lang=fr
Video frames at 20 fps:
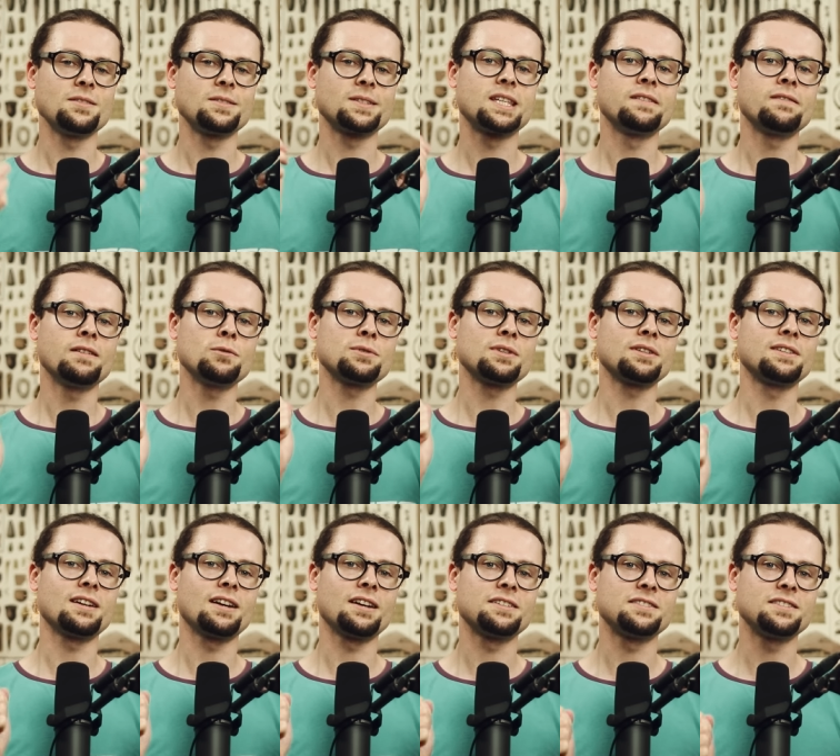Ce qui va nous
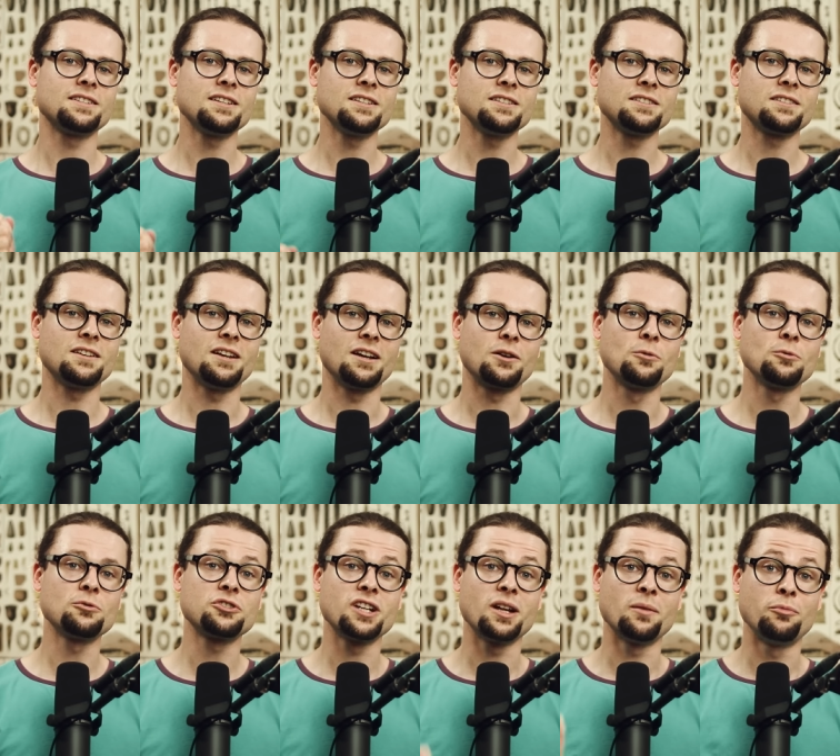intéresser, c'est la
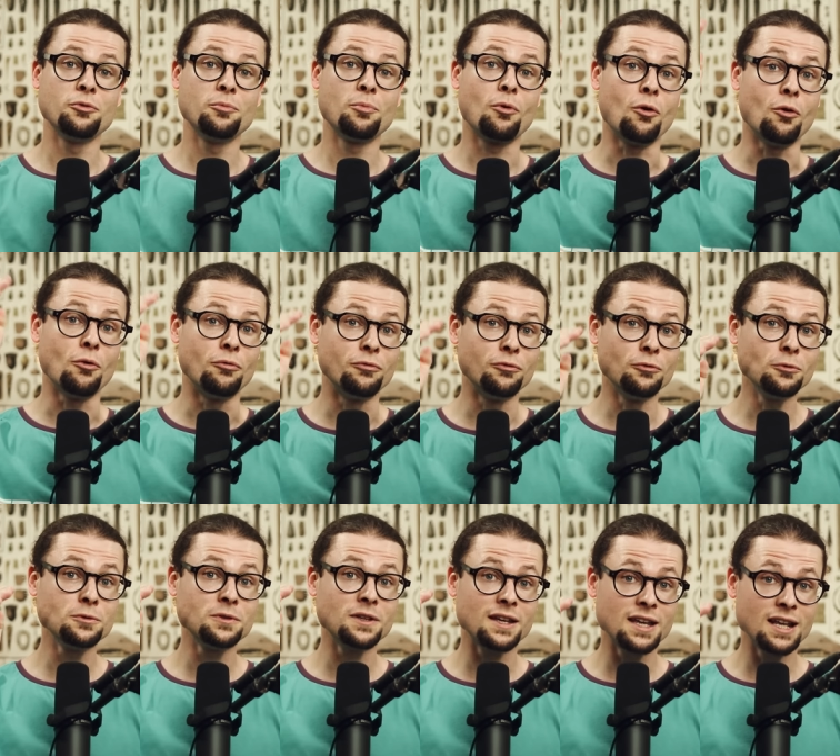couche la plus
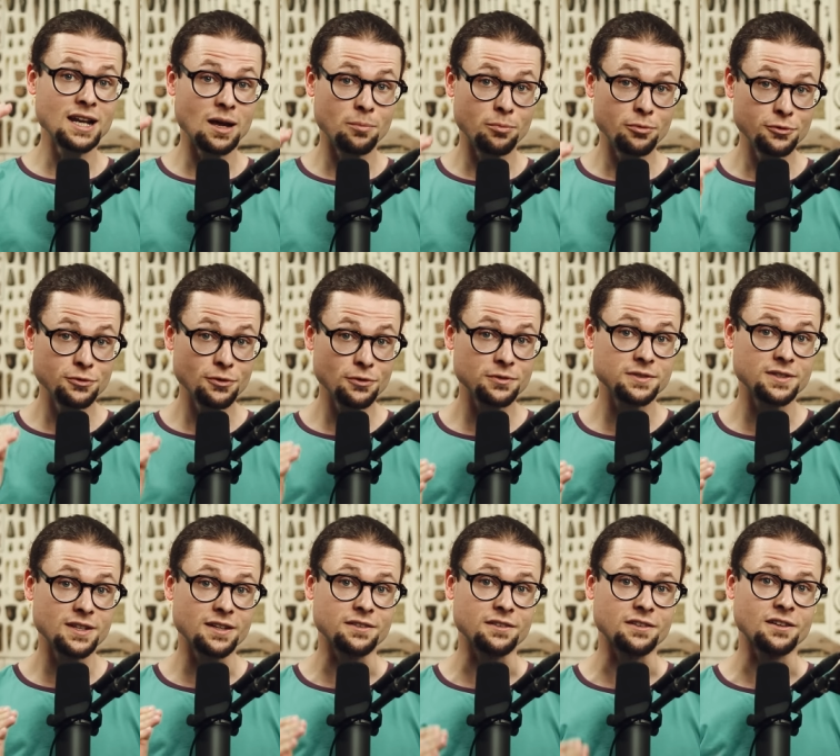profonde et la plus
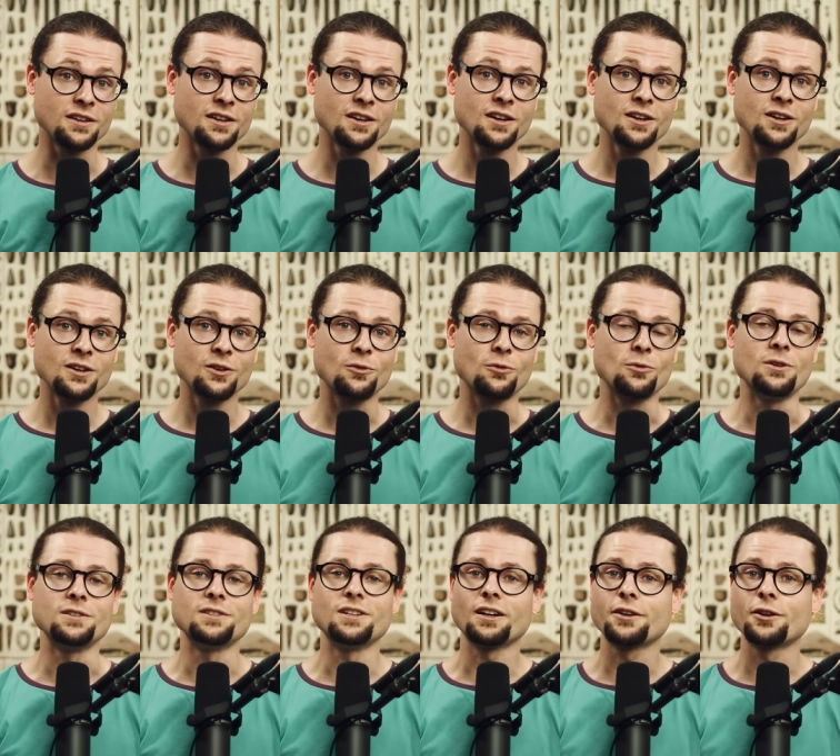ancienne que
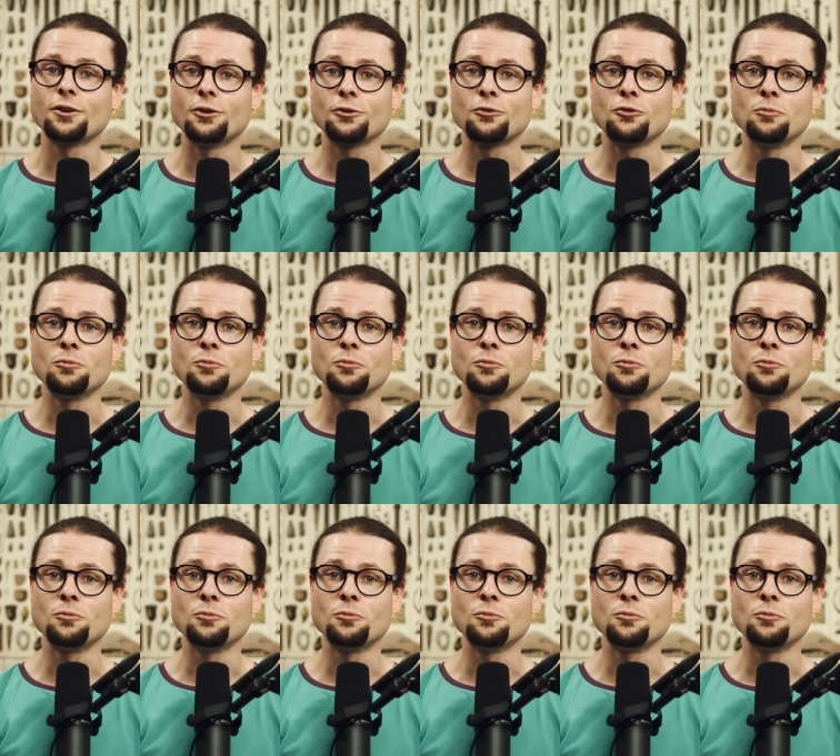les archéologues